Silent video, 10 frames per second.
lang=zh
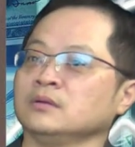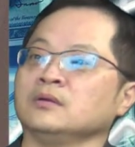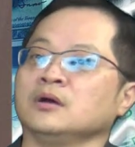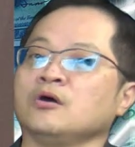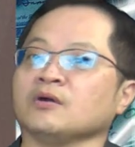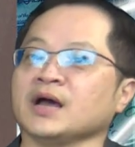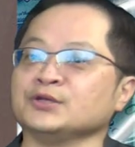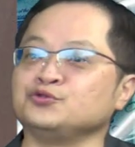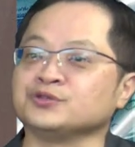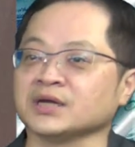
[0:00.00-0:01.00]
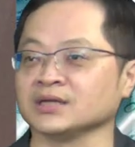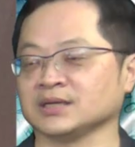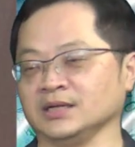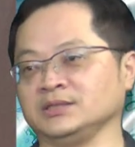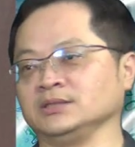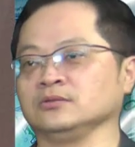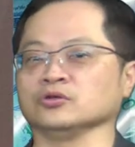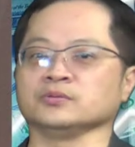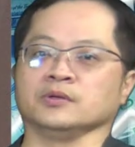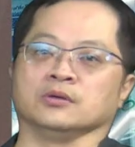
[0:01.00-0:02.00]
后来居上的财经投
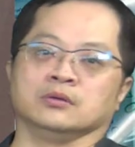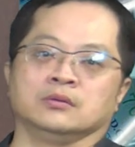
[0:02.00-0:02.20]
资朋友，